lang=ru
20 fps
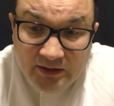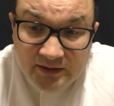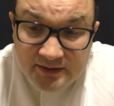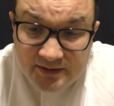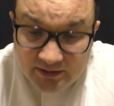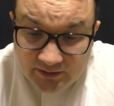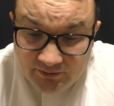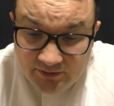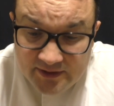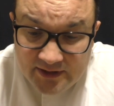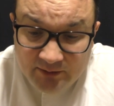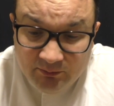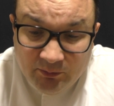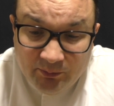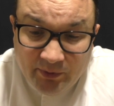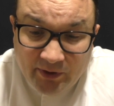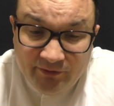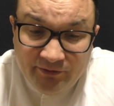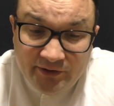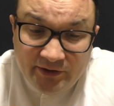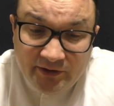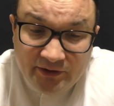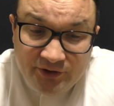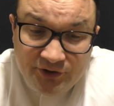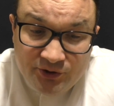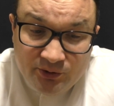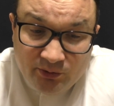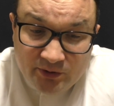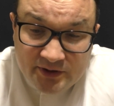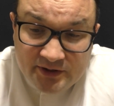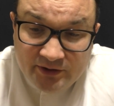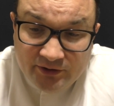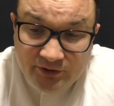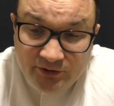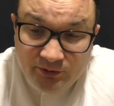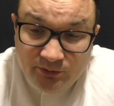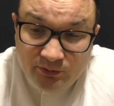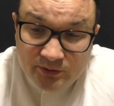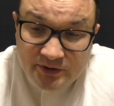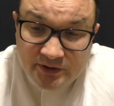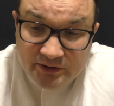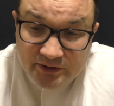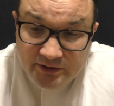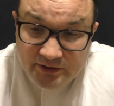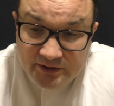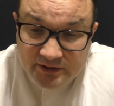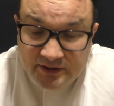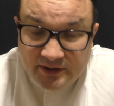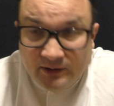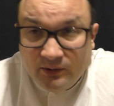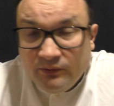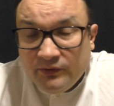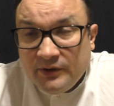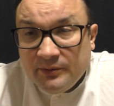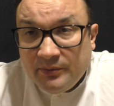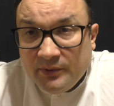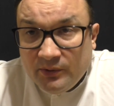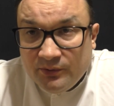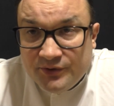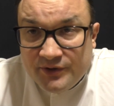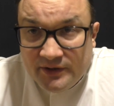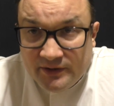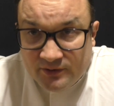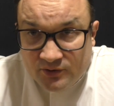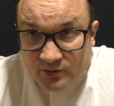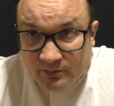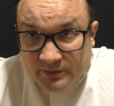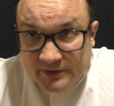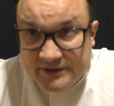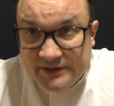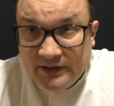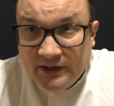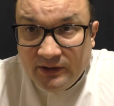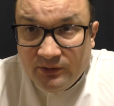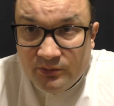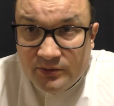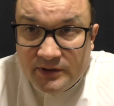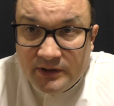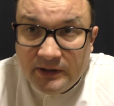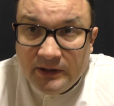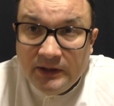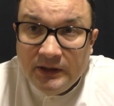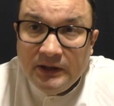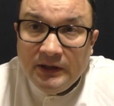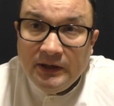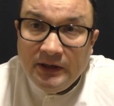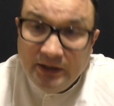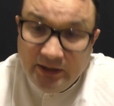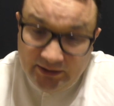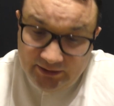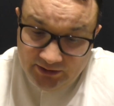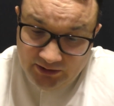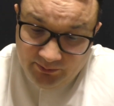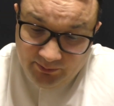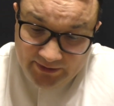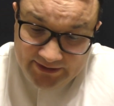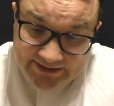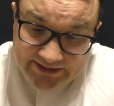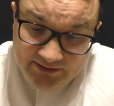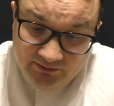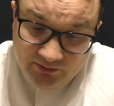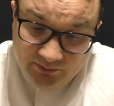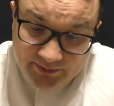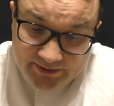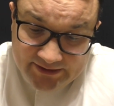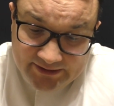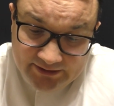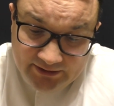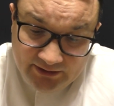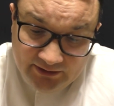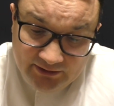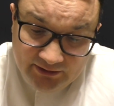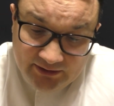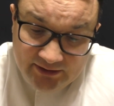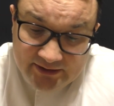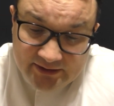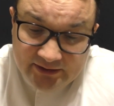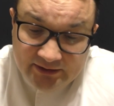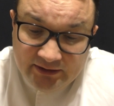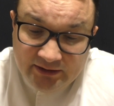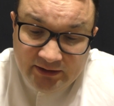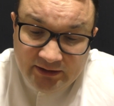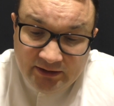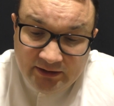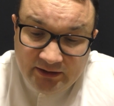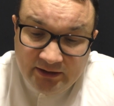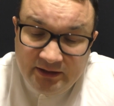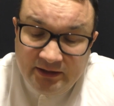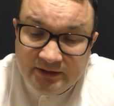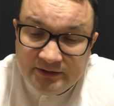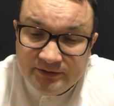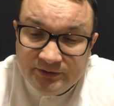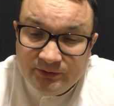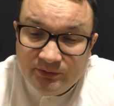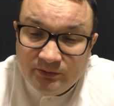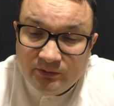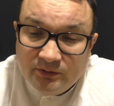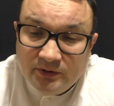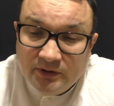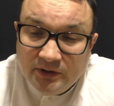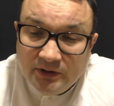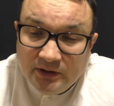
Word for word: Соответственно, мы проверили еще раз кандидоз с головки полового члена, с области ануса. Это и пассивы, и ПЦР-анализы на кандиду.